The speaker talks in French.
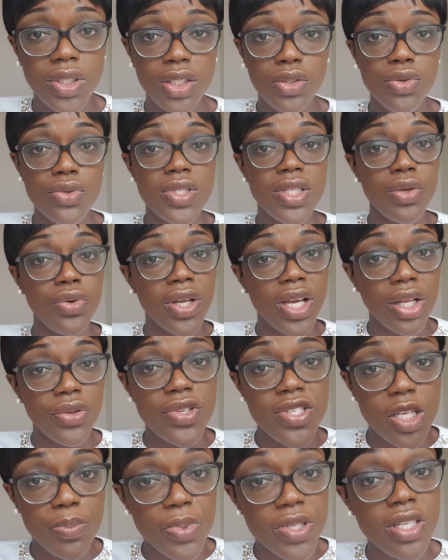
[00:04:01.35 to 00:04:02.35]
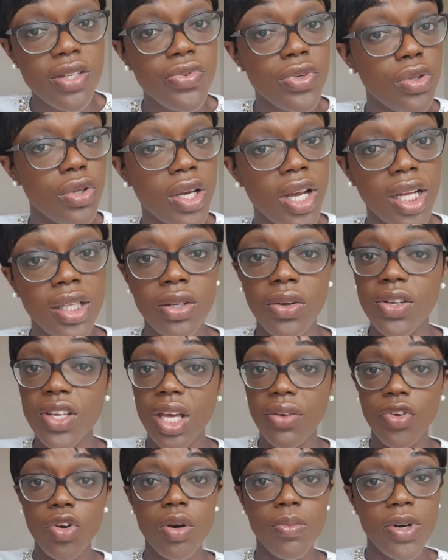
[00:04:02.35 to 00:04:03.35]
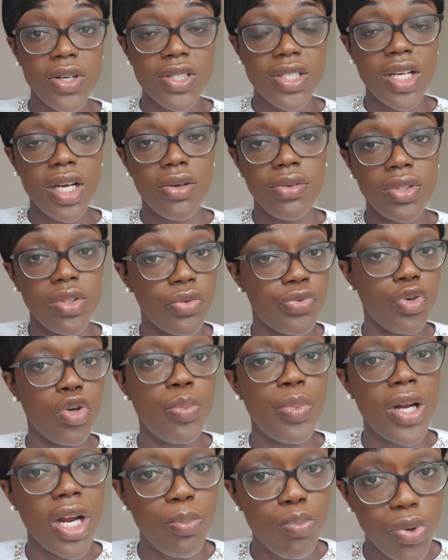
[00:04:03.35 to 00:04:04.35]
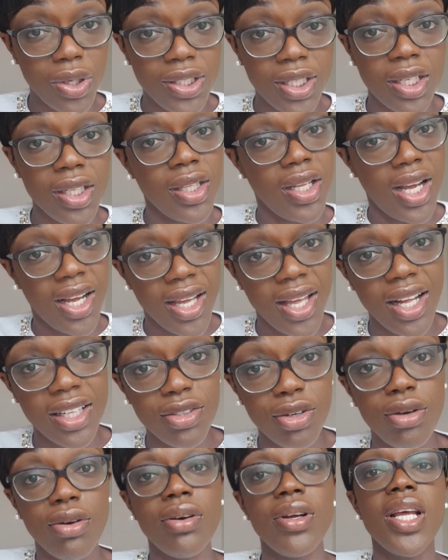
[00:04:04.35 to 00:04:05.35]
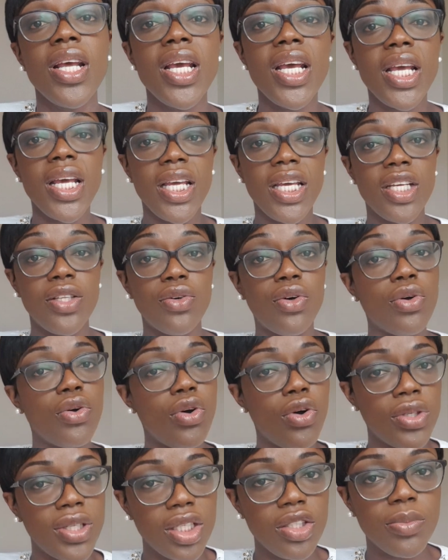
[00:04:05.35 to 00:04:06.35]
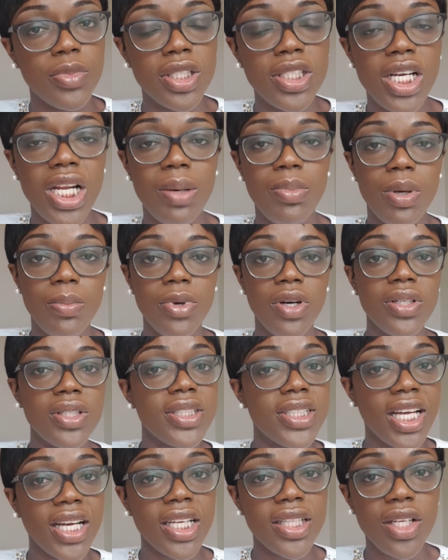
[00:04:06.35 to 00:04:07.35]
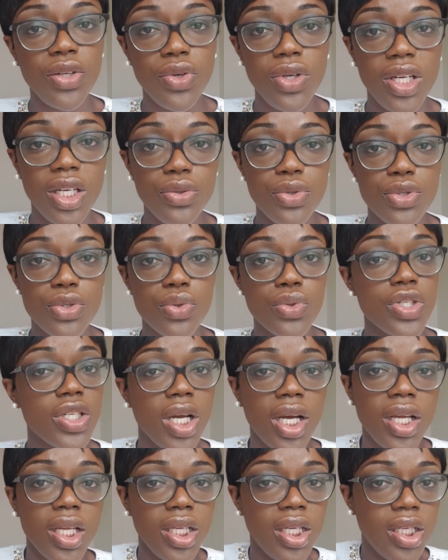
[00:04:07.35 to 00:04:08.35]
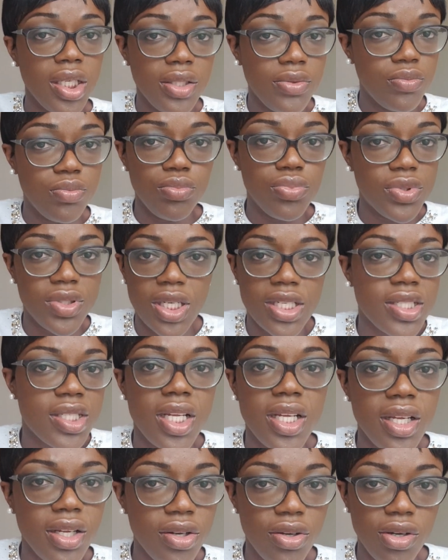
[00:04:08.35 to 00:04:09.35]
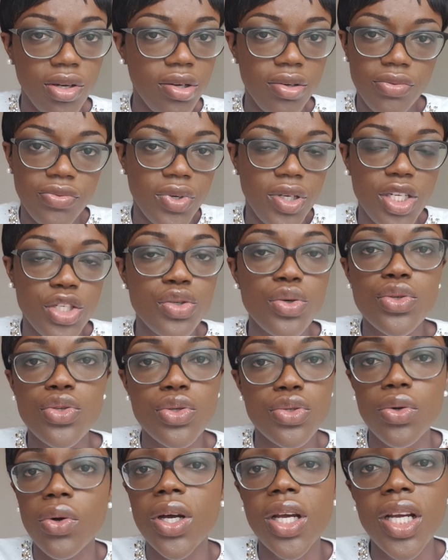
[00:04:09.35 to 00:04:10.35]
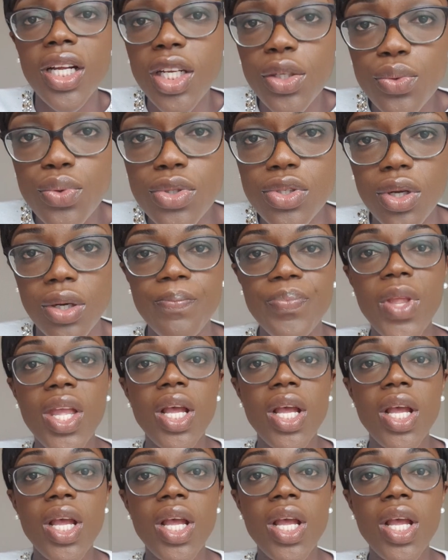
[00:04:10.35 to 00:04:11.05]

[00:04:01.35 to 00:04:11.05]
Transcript: Et donc, c'était le cas de cette petite fille de 4 ans qui avait commencé à développer la poitrine à 4 ans. Et donc, on a demandé à la maman d'arrêter le lait de soja et ça c'est euh, les choses se sont réglées tout seul.